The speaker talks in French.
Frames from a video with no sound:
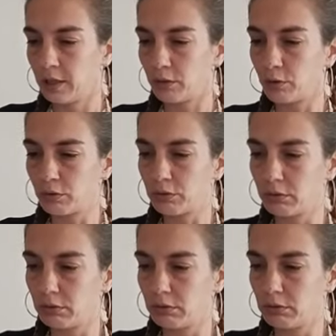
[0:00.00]
Donc,
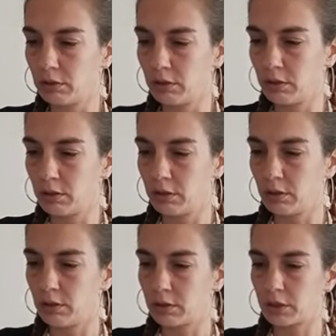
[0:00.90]
je
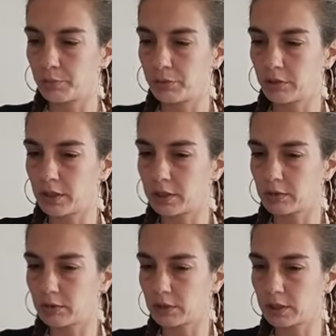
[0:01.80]
sais plus dans quel
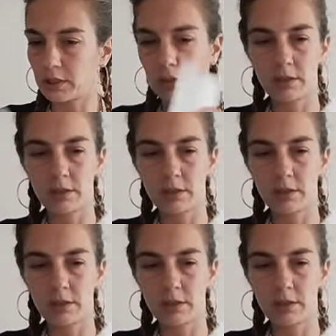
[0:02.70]
sens c'est.